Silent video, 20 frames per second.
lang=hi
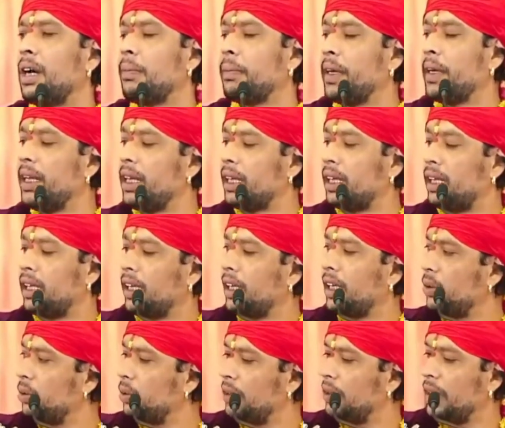अपने
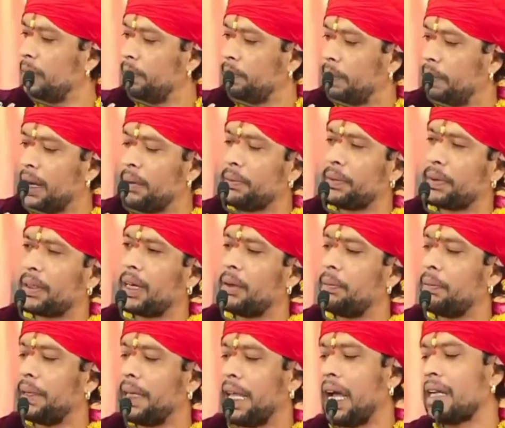किए हुए पाप
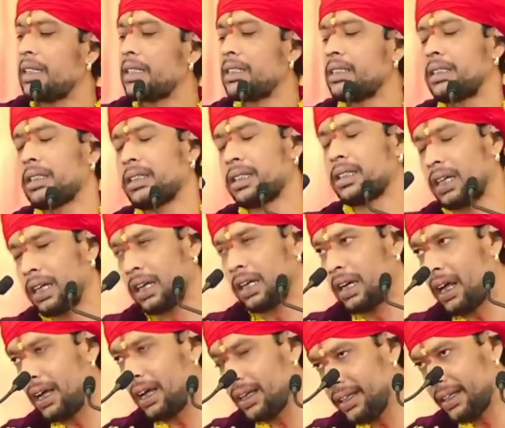का प्रयास
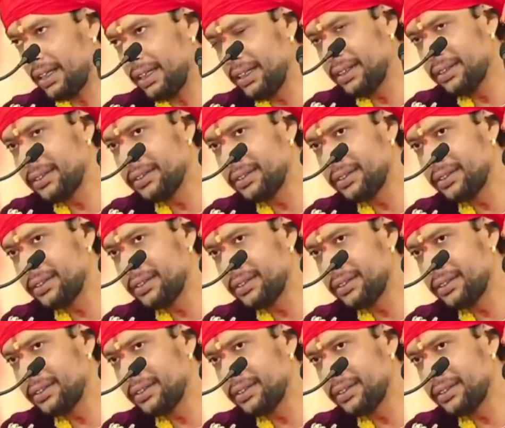करना ही